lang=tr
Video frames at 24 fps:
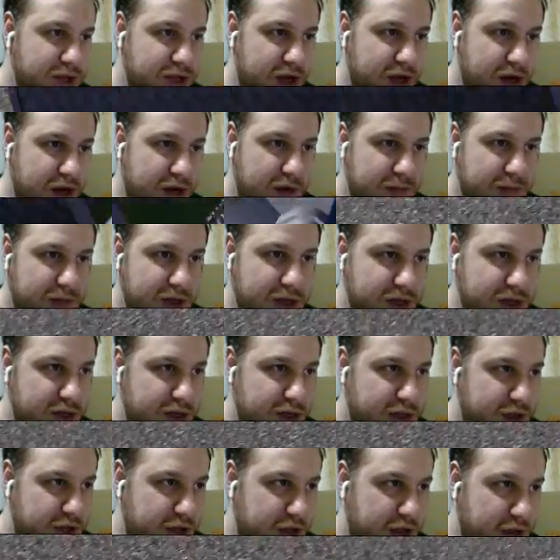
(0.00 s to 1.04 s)

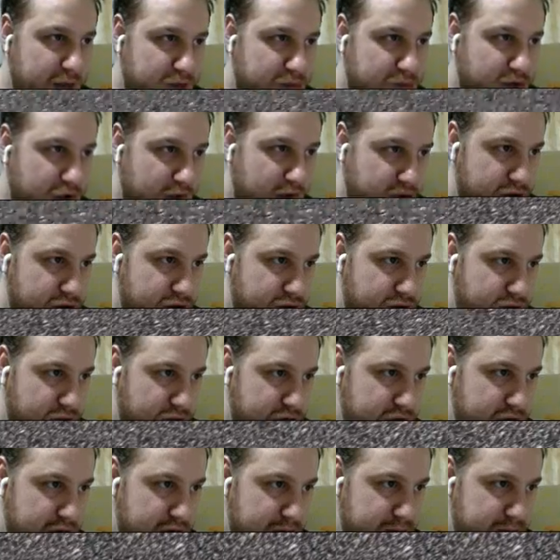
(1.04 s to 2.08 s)
arlanmazlıktır ya. Buraya kadar
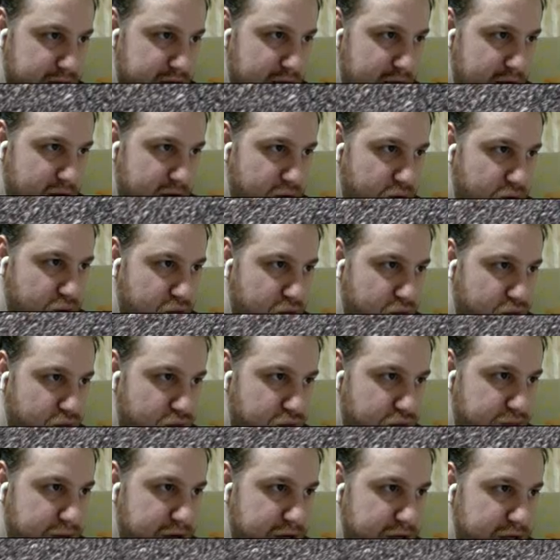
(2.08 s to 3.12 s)
ulaşacak mı sen? Oo
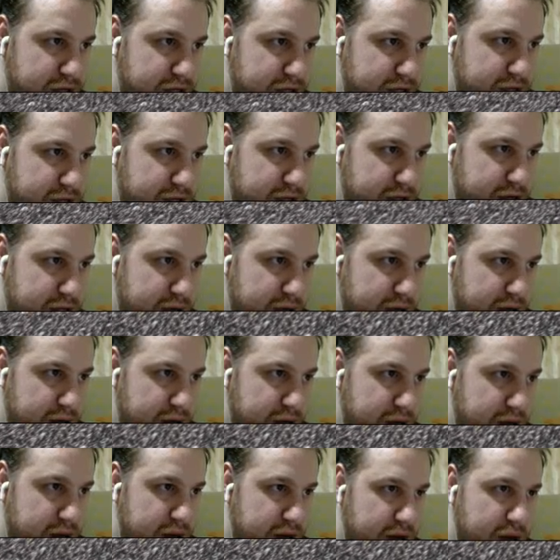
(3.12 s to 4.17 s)
süpersin.
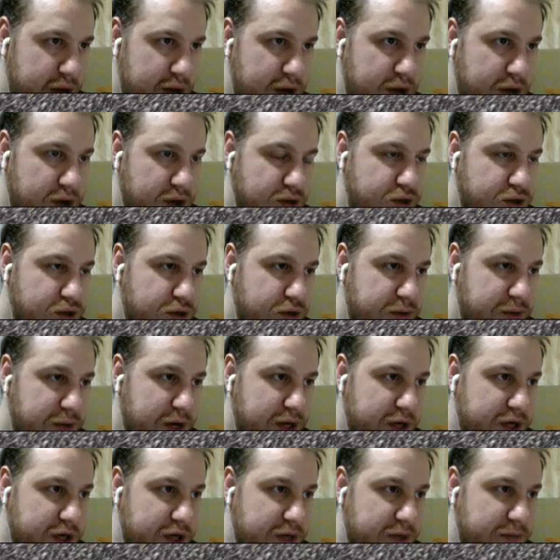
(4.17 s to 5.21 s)
Şunu bir
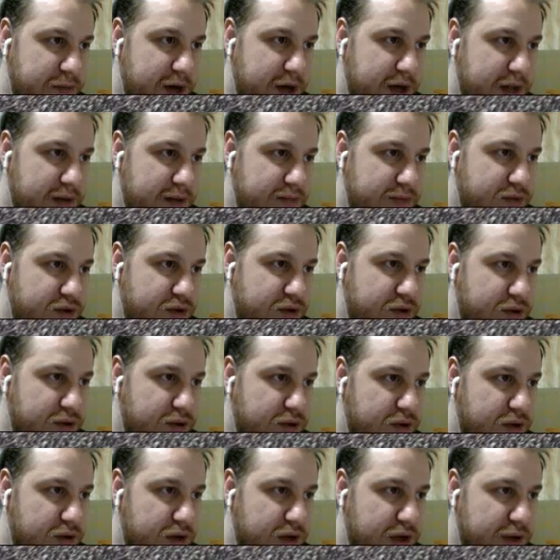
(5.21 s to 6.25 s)
açalım bakalım. Bunu da
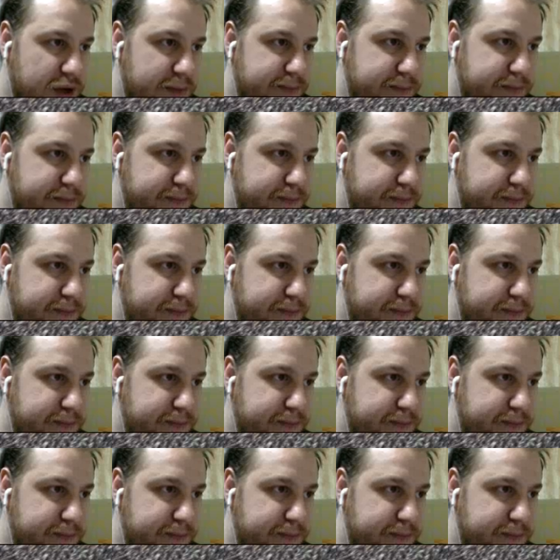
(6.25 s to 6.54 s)
dolduralım.